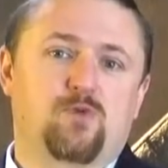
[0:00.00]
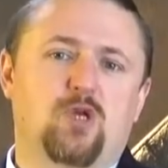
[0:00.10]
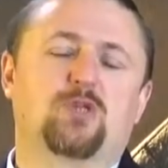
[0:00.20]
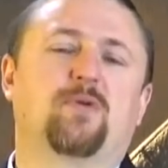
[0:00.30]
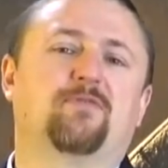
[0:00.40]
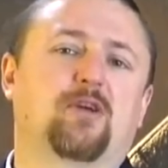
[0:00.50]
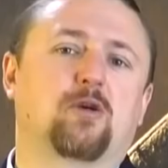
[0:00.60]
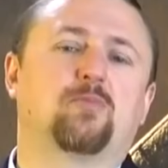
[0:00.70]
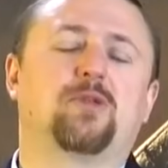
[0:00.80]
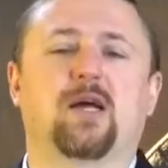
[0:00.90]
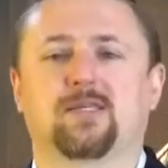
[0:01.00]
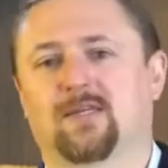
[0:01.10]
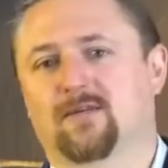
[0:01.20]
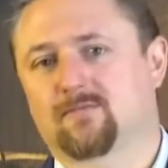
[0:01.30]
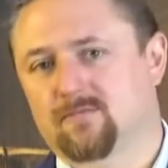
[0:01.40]
To jest pewna
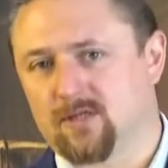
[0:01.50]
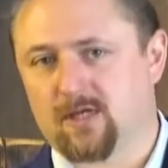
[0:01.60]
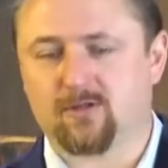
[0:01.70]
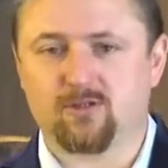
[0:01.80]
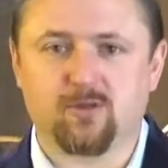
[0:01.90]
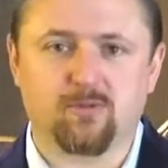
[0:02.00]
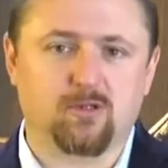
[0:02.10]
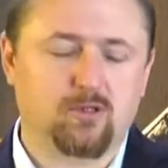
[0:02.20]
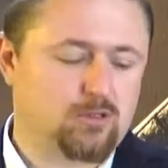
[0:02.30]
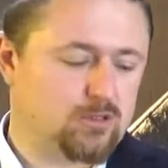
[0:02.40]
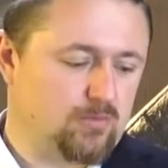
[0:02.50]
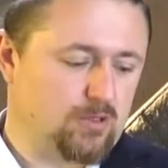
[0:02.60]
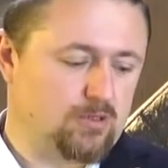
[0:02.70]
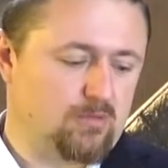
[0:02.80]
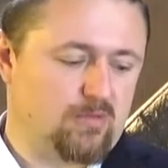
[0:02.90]
kombinacja to jak dojdziemy do niej, to
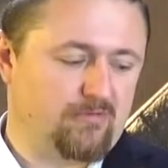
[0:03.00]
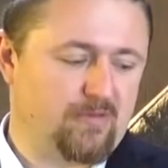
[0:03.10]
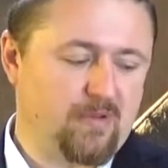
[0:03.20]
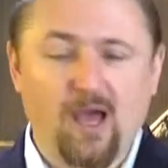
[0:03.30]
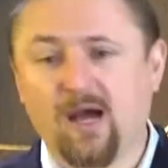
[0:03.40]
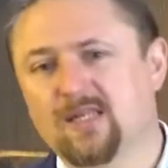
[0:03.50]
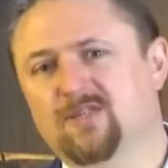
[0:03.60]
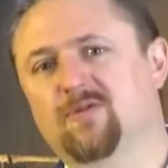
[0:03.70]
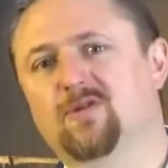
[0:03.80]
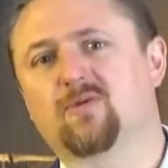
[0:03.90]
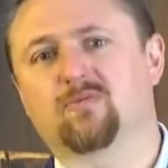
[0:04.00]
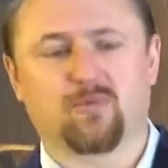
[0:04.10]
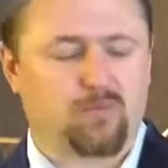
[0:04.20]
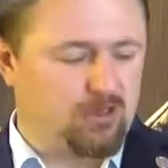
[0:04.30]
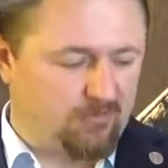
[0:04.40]
sobie o tym opowiemy, ale stwierdziłem,
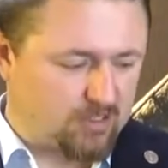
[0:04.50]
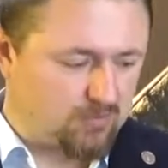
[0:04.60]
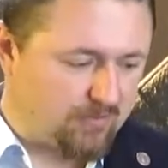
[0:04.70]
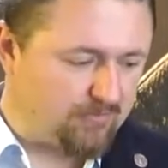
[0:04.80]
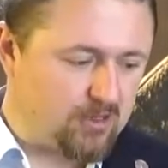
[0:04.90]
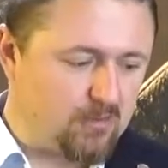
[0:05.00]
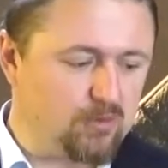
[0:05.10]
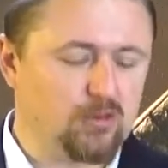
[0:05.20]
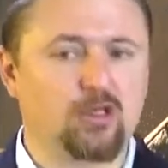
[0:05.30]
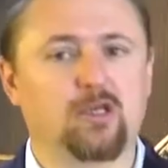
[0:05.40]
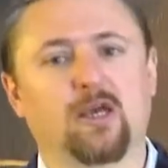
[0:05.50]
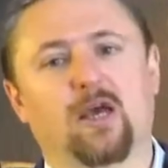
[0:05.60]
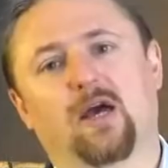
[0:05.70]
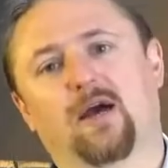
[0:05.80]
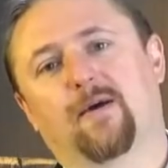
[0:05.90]
że ponieważ mam w domu i,
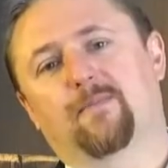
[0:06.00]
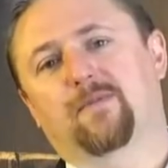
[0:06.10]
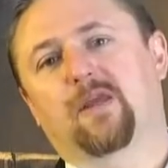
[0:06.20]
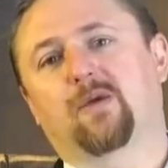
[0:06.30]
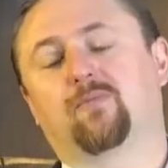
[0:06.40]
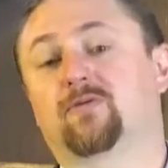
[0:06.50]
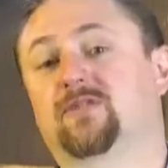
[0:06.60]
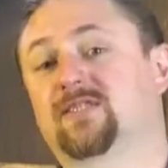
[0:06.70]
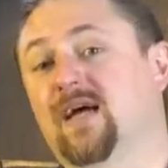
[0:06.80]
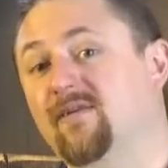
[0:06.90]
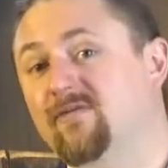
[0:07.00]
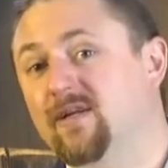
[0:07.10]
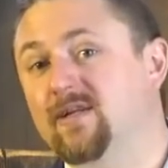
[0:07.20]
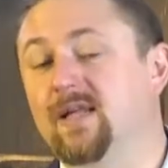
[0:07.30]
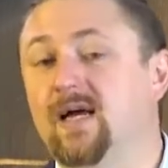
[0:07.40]
i
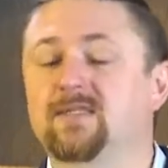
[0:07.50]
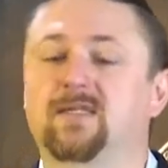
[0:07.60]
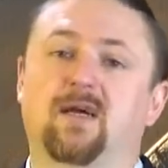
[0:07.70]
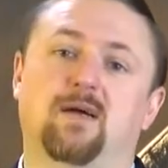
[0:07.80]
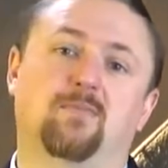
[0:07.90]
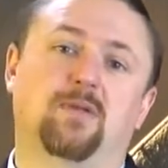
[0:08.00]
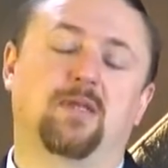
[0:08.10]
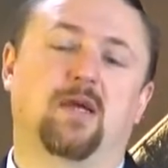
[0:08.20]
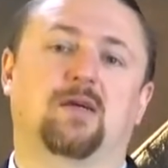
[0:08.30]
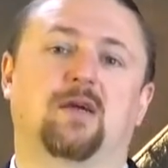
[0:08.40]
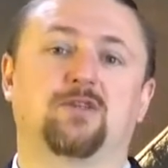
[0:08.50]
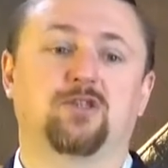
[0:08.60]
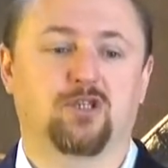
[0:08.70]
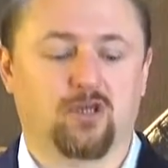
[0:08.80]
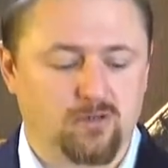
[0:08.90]
podstawę NASA, Bendriacha i
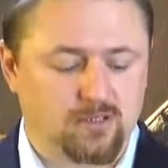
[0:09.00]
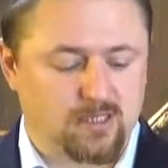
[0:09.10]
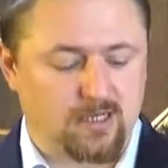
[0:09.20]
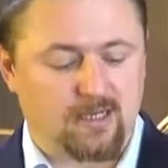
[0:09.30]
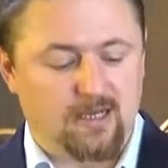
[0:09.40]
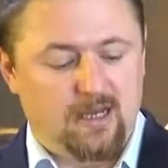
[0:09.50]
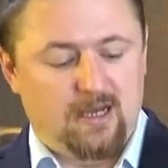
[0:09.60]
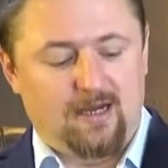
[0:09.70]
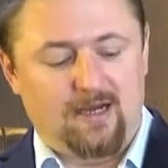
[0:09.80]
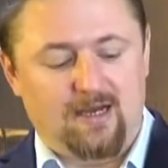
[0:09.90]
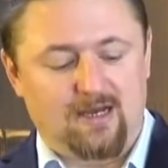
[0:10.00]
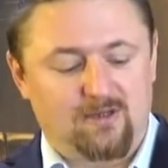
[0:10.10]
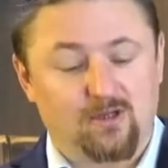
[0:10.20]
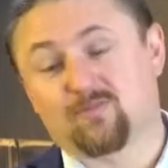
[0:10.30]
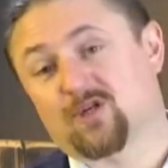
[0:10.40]
dziesiątkę, e,
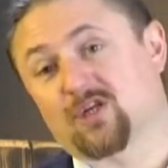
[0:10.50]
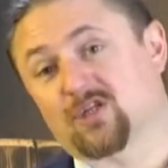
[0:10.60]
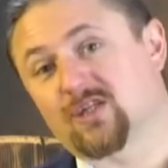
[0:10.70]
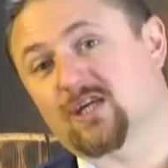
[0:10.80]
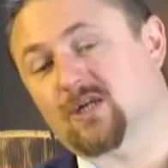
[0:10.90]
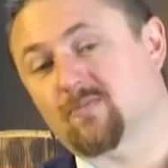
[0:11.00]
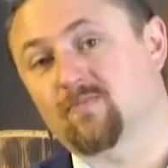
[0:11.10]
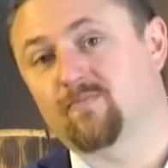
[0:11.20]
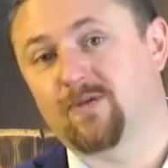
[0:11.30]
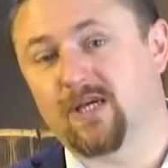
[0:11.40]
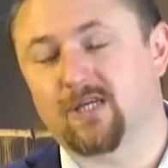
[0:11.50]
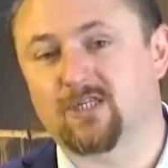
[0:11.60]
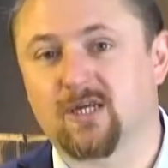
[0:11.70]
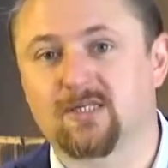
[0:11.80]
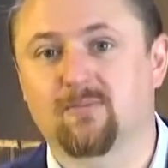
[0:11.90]
no i przecież nasza
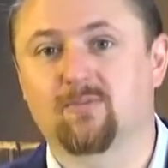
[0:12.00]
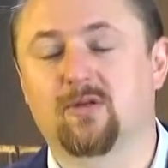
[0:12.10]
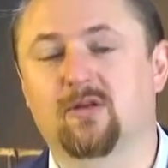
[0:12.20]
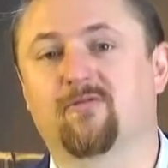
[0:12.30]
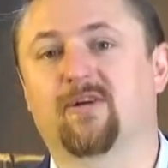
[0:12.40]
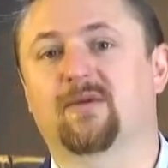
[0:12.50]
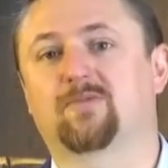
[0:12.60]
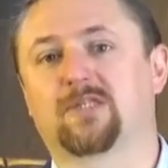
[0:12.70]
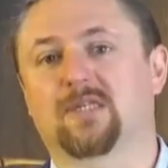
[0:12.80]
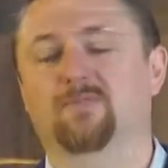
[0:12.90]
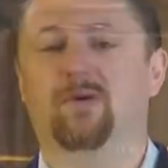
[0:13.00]
pierwsza zabutelkowana przez nas